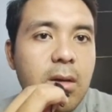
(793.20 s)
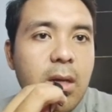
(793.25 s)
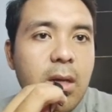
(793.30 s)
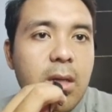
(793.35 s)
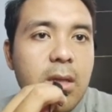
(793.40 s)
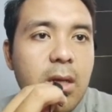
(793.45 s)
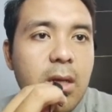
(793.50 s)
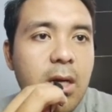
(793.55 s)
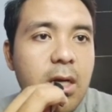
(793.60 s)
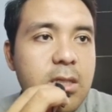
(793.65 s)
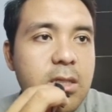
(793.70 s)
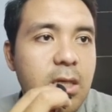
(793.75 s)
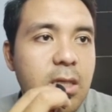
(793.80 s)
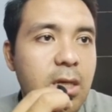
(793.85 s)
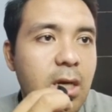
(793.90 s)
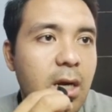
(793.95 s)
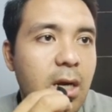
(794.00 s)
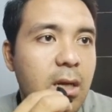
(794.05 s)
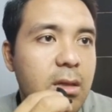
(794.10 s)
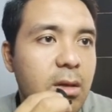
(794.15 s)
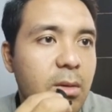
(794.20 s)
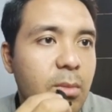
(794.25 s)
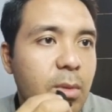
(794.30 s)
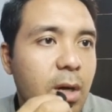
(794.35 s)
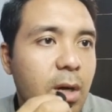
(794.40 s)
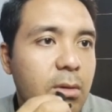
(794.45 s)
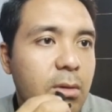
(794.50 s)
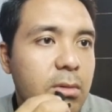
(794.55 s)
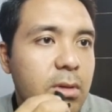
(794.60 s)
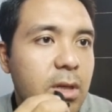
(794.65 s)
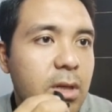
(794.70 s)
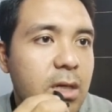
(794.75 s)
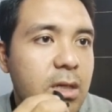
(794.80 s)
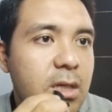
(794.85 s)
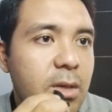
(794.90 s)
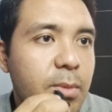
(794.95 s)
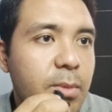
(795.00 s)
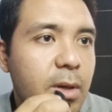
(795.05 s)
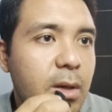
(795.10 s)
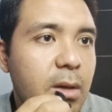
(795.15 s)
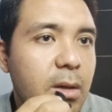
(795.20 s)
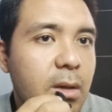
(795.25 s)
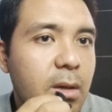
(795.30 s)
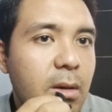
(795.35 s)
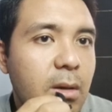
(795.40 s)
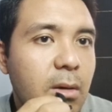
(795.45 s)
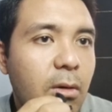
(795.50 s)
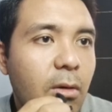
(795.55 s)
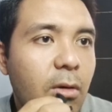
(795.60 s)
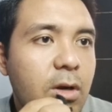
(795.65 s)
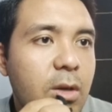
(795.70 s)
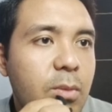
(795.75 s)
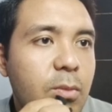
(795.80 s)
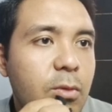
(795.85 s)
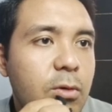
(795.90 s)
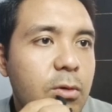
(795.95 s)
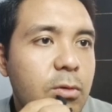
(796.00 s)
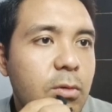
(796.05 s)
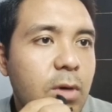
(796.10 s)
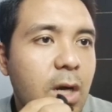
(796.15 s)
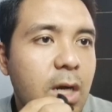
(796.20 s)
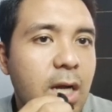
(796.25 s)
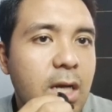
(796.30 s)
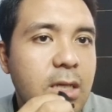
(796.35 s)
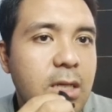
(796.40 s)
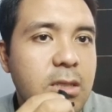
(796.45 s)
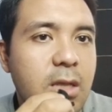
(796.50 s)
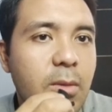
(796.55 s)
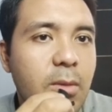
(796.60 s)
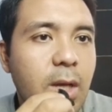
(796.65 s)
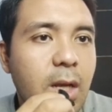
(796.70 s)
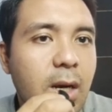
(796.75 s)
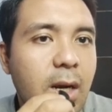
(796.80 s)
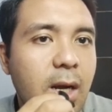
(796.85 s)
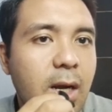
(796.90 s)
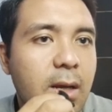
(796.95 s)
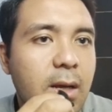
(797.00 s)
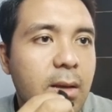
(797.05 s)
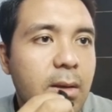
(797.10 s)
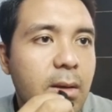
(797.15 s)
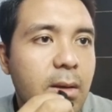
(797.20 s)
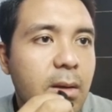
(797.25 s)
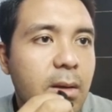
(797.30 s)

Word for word: Oke, kita kasih karakter baru tadi siapa oh dibutuhkan asta merah